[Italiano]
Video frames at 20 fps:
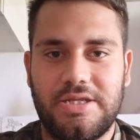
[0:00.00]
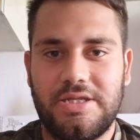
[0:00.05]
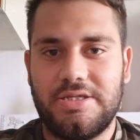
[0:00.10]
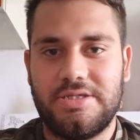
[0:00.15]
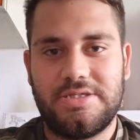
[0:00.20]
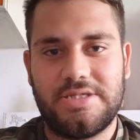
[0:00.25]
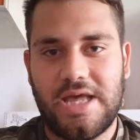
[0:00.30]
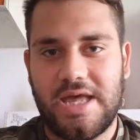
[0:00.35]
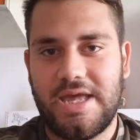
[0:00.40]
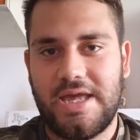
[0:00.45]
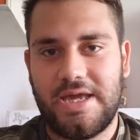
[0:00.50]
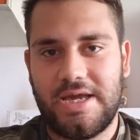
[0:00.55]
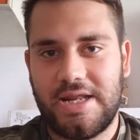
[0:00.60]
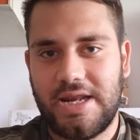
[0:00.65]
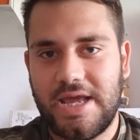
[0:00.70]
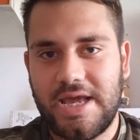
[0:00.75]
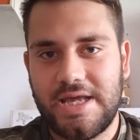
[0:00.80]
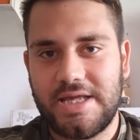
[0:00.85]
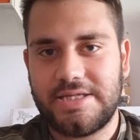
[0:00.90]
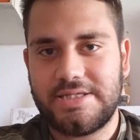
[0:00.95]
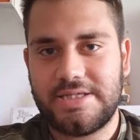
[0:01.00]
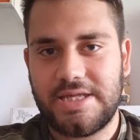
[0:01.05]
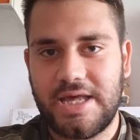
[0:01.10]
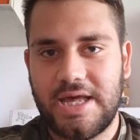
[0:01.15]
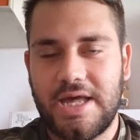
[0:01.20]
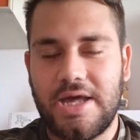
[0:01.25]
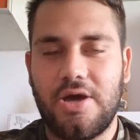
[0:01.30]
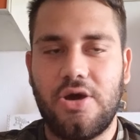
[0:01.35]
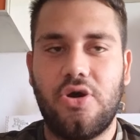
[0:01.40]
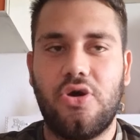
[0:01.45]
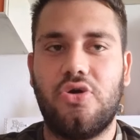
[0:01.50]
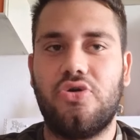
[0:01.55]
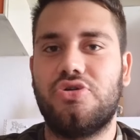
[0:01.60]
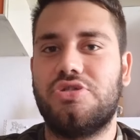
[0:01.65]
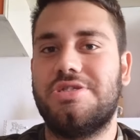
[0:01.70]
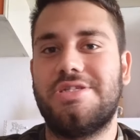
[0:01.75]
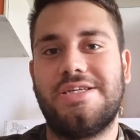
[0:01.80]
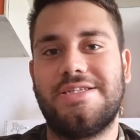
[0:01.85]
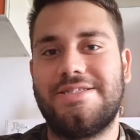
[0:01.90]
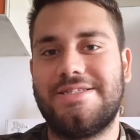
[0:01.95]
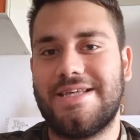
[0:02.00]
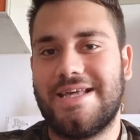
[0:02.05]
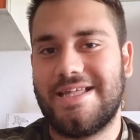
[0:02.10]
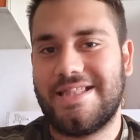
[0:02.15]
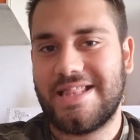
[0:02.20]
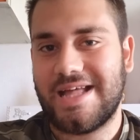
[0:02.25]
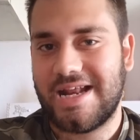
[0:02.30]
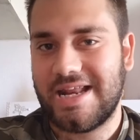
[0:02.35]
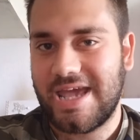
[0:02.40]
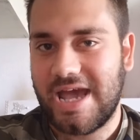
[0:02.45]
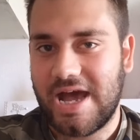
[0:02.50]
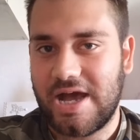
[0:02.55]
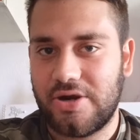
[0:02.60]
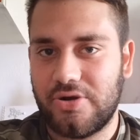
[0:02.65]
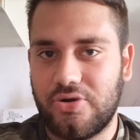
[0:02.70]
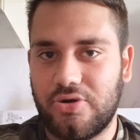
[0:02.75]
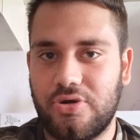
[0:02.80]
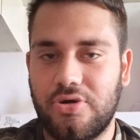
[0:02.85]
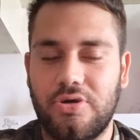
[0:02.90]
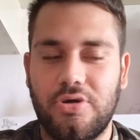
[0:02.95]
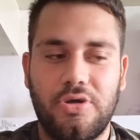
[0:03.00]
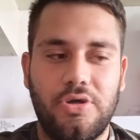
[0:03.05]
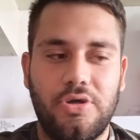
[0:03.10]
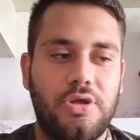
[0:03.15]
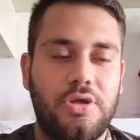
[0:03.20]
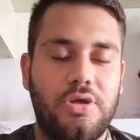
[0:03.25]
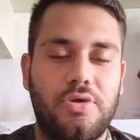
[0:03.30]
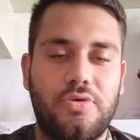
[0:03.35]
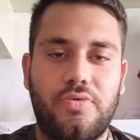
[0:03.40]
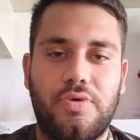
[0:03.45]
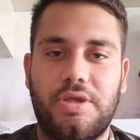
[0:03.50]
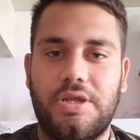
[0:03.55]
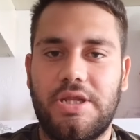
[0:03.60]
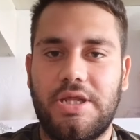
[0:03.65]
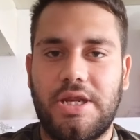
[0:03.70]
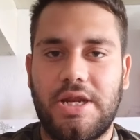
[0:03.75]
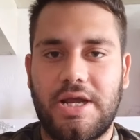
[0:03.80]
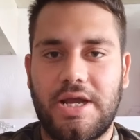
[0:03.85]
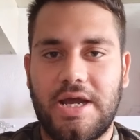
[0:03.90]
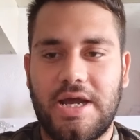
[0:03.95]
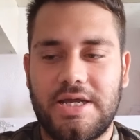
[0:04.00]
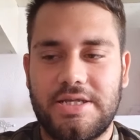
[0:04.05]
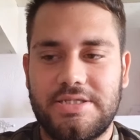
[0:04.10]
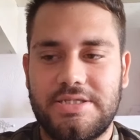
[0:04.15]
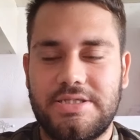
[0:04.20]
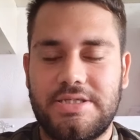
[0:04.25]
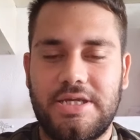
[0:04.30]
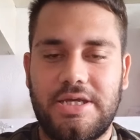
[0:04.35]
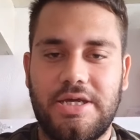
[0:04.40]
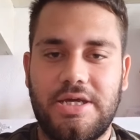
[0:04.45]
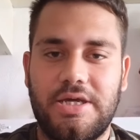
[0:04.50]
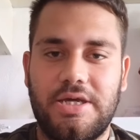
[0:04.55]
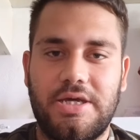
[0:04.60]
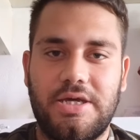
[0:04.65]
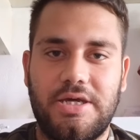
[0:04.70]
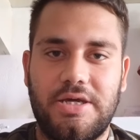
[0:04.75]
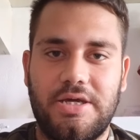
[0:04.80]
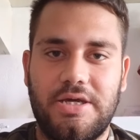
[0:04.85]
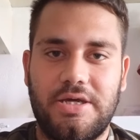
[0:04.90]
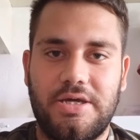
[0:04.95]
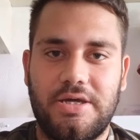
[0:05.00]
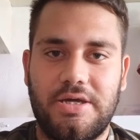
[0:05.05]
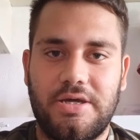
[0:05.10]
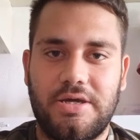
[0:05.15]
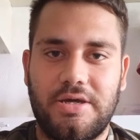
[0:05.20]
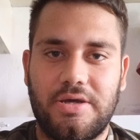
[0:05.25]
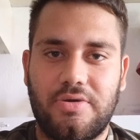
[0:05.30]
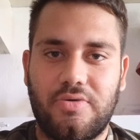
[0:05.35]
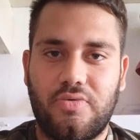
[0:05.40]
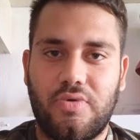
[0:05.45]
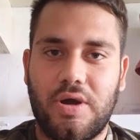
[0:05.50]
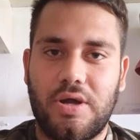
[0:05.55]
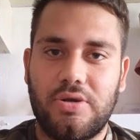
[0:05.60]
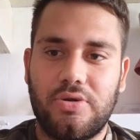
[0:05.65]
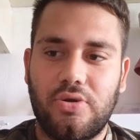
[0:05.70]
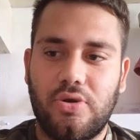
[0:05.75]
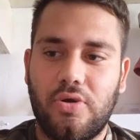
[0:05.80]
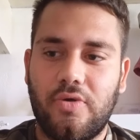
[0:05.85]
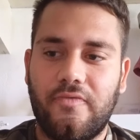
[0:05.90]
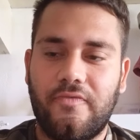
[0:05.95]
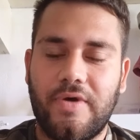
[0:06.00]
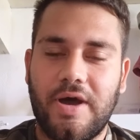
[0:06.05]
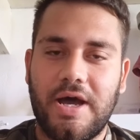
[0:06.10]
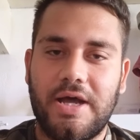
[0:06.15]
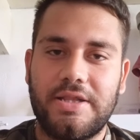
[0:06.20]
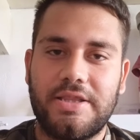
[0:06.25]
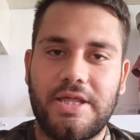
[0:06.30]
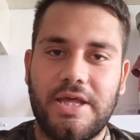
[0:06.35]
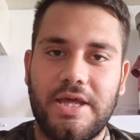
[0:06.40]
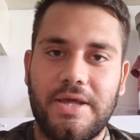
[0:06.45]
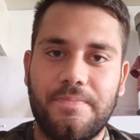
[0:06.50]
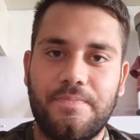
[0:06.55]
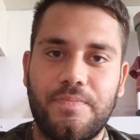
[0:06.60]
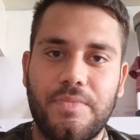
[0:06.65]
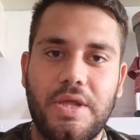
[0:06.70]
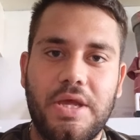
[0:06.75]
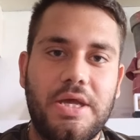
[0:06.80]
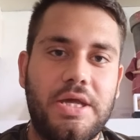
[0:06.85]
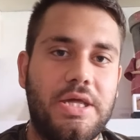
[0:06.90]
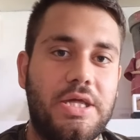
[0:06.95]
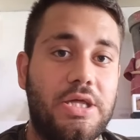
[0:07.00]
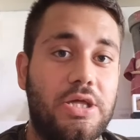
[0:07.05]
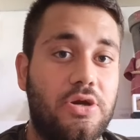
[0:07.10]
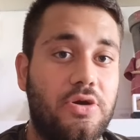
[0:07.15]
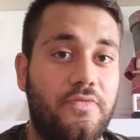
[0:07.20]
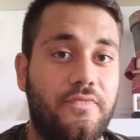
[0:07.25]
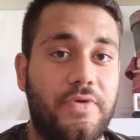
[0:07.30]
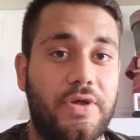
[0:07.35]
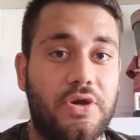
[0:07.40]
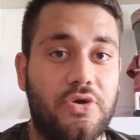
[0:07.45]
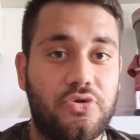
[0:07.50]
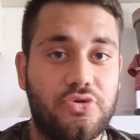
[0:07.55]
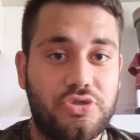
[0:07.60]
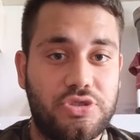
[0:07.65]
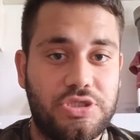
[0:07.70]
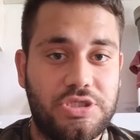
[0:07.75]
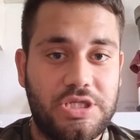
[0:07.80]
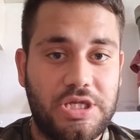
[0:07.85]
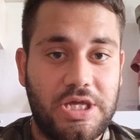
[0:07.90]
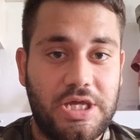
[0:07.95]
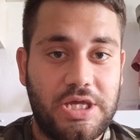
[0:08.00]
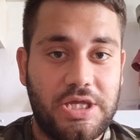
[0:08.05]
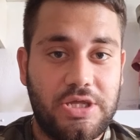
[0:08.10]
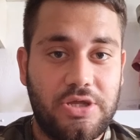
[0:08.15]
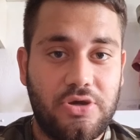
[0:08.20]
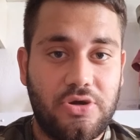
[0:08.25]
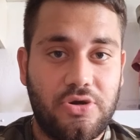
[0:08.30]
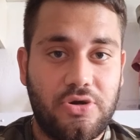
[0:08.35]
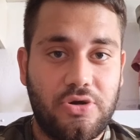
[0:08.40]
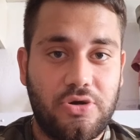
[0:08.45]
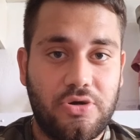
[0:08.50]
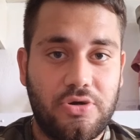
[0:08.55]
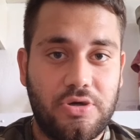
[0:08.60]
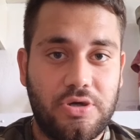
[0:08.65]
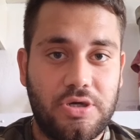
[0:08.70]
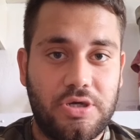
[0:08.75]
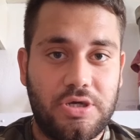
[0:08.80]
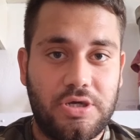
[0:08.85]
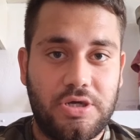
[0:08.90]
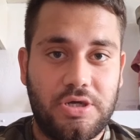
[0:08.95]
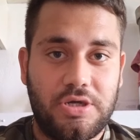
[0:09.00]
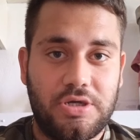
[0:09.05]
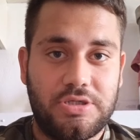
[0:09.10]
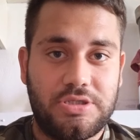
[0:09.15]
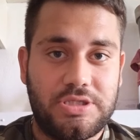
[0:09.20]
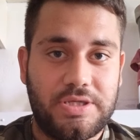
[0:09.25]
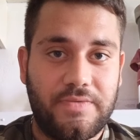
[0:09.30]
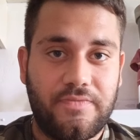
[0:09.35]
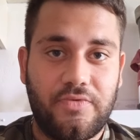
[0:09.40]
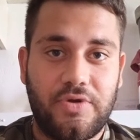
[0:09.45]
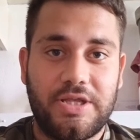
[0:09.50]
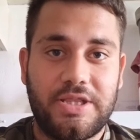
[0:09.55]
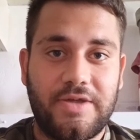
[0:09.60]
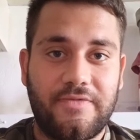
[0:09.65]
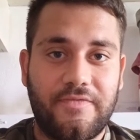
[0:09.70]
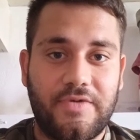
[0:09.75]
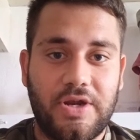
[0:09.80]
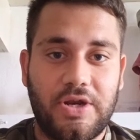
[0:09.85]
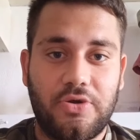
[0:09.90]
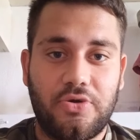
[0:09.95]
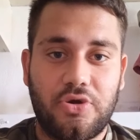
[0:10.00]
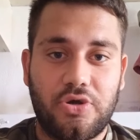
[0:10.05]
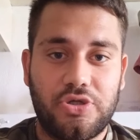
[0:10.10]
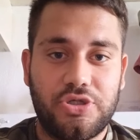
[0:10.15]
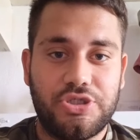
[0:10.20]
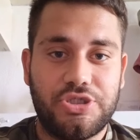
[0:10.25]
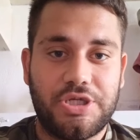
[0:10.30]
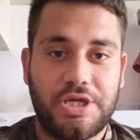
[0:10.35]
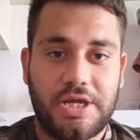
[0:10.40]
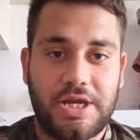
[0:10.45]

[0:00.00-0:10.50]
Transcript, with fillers: sei inglese o se sei italiano quindi ragazzi eh, quando lo fate io vi consiglio eh, se volete fare un codice